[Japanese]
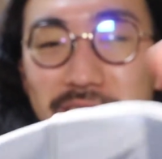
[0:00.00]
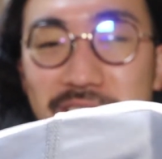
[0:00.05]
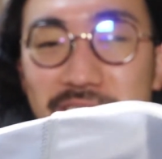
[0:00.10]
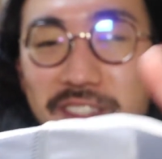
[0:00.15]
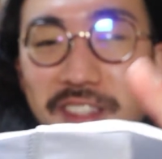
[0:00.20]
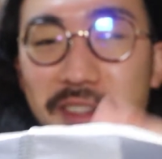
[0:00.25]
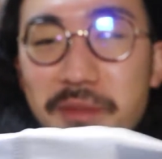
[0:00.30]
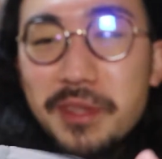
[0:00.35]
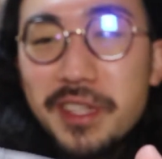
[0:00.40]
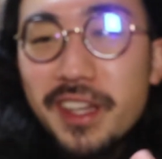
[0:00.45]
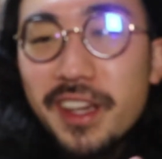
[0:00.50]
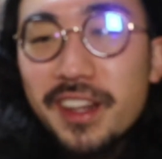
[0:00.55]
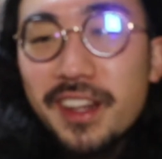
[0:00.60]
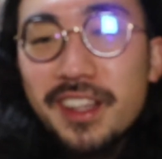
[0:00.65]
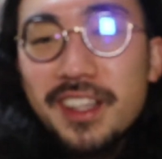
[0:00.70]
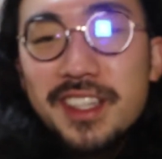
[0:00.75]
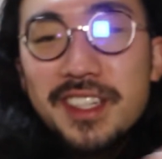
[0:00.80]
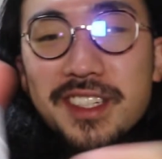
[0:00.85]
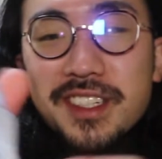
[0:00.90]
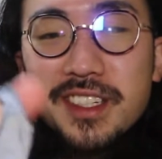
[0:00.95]
水着みたい
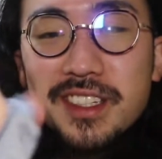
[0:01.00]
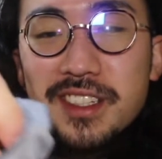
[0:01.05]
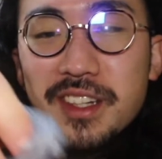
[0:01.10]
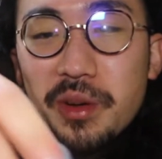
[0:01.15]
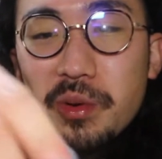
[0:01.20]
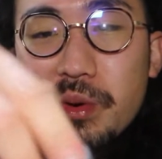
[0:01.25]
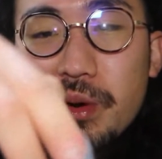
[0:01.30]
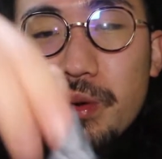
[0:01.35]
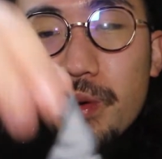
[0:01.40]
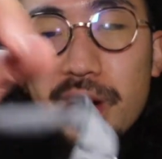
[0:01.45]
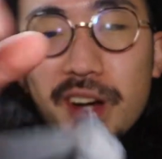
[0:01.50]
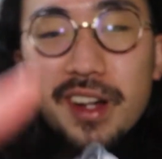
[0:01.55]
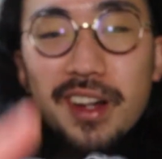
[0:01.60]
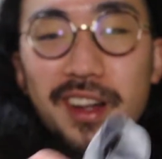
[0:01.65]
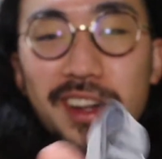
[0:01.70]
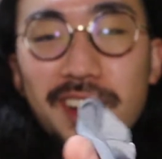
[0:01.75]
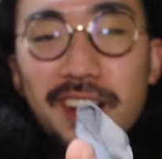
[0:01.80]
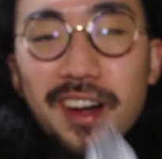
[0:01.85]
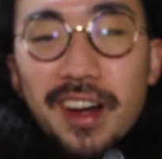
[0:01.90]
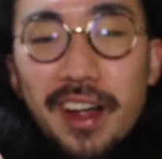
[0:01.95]
な生地ですね、これは。
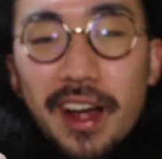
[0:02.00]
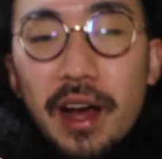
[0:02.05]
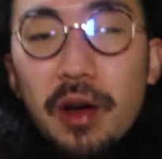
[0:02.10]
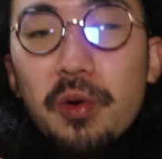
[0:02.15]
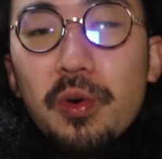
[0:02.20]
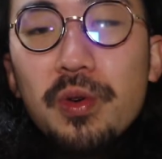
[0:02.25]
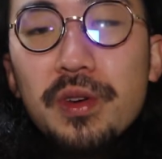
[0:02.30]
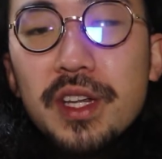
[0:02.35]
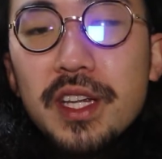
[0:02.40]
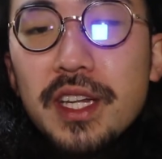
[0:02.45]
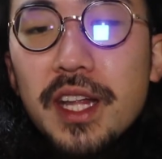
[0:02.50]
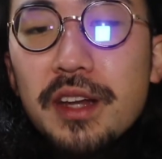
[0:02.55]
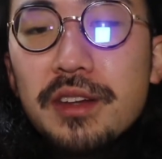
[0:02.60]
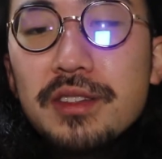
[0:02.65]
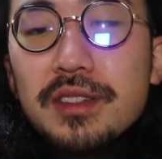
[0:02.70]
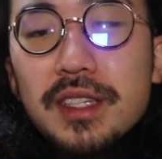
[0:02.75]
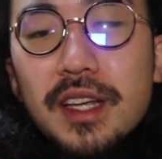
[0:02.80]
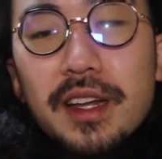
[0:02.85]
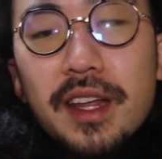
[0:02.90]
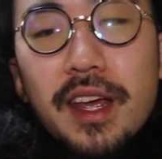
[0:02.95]
はい。あ、ここに入れ
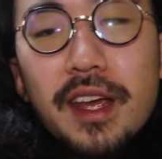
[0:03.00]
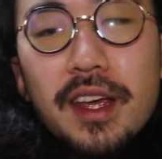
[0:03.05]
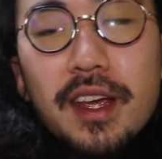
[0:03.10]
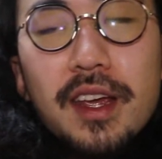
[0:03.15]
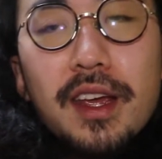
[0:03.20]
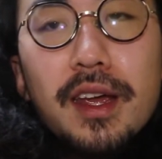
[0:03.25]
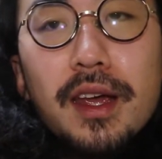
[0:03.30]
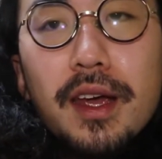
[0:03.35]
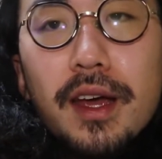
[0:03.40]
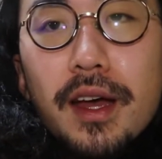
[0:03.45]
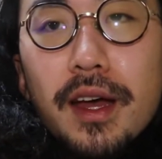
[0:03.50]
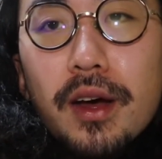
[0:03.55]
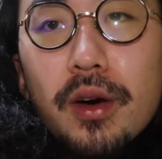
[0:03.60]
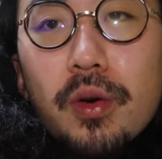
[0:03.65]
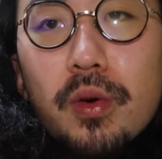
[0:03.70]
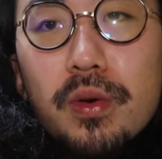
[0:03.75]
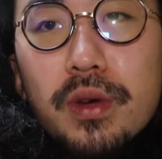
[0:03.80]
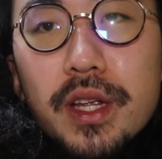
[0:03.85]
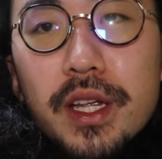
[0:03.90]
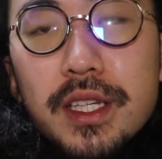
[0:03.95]
るんですかね。
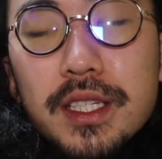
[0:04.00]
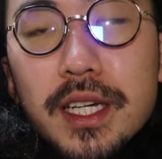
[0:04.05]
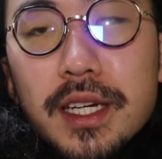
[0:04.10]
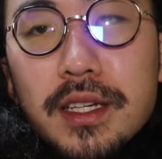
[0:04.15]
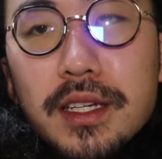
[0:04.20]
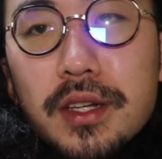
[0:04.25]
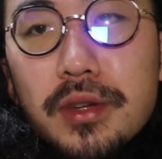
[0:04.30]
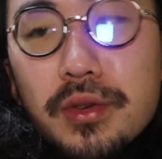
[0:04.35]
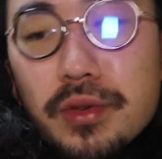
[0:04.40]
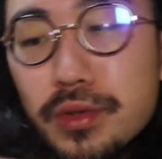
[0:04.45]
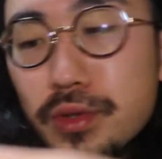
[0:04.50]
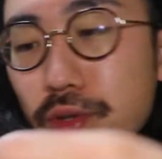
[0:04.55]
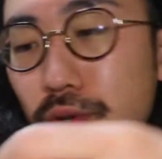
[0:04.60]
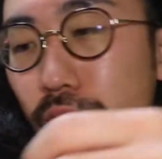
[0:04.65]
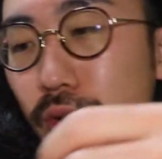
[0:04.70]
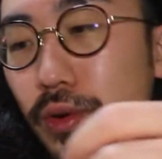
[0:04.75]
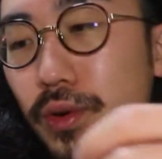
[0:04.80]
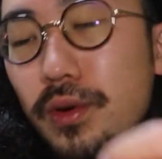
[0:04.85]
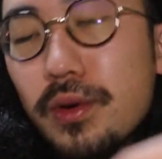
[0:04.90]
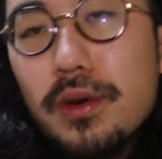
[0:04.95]
ここにさっきの
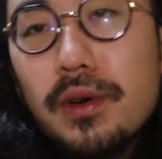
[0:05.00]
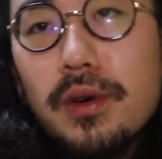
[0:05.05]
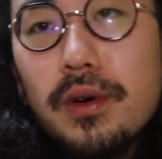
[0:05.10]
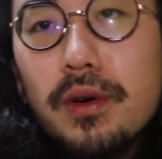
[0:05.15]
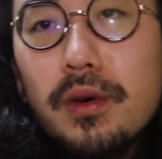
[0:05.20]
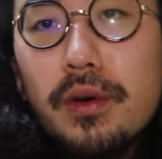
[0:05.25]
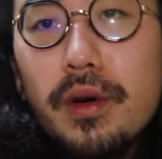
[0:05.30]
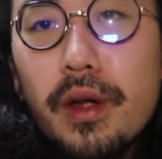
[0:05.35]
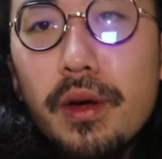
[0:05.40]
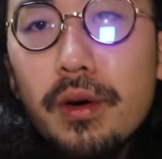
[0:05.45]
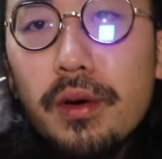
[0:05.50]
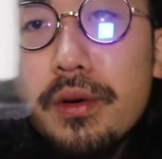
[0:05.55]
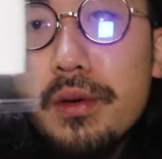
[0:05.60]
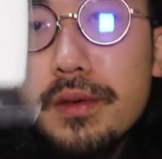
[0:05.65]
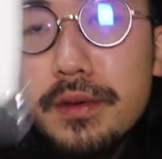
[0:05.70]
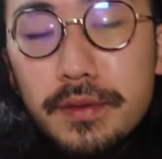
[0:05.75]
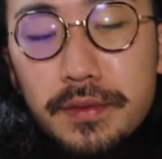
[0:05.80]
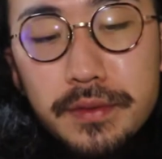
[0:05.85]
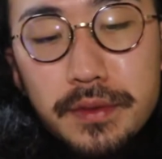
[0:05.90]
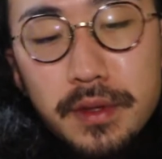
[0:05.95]
布、これを。
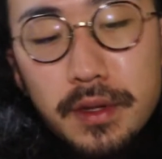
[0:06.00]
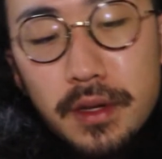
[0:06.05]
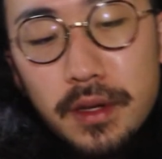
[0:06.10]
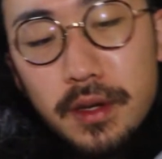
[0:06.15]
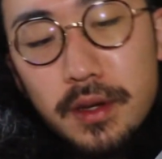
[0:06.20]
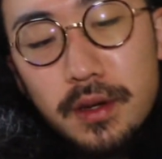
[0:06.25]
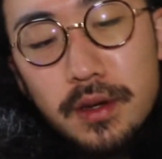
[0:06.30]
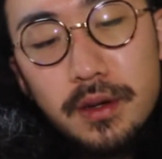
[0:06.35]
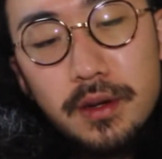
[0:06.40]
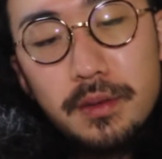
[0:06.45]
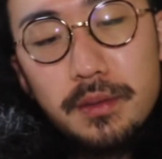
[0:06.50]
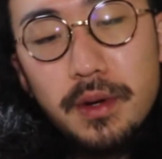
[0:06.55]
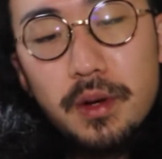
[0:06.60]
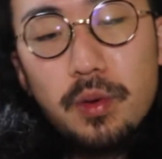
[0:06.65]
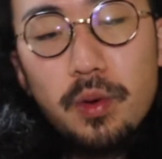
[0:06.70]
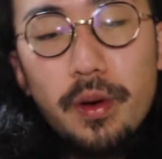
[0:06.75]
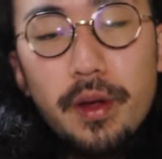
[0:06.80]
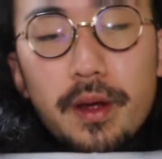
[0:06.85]
まあ、こ